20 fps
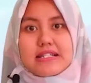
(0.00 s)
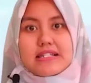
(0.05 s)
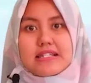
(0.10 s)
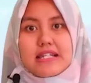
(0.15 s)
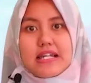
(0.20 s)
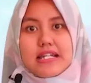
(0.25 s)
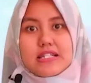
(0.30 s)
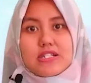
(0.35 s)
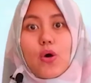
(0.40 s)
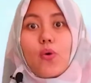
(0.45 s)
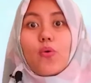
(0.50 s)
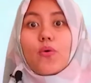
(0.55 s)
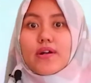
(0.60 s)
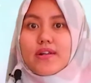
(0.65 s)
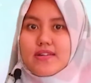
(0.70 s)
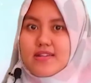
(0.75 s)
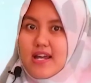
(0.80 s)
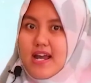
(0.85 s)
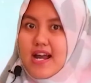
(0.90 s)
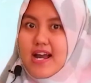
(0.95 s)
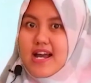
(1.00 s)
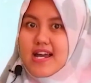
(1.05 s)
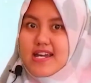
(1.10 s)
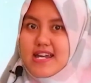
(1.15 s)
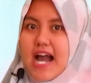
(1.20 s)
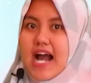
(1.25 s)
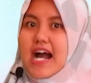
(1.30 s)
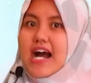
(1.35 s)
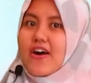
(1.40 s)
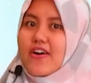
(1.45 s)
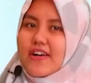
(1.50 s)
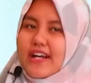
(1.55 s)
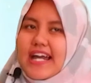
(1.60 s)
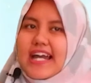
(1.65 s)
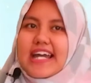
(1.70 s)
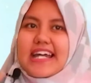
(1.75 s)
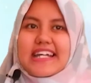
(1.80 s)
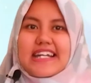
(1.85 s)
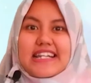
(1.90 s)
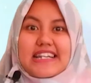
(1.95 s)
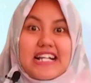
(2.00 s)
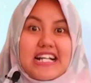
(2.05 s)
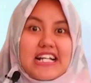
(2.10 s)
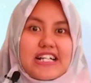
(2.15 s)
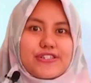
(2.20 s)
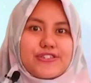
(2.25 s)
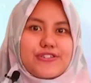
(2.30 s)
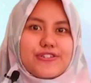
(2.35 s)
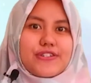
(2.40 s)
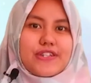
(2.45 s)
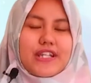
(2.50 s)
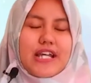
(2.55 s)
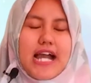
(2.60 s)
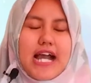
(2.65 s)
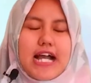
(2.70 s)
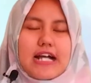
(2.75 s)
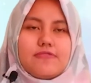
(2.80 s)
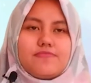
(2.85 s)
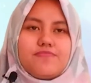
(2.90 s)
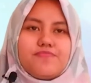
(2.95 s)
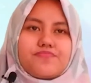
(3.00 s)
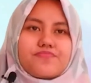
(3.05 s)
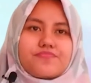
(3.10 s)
si showernya ya oke kita lanjut ya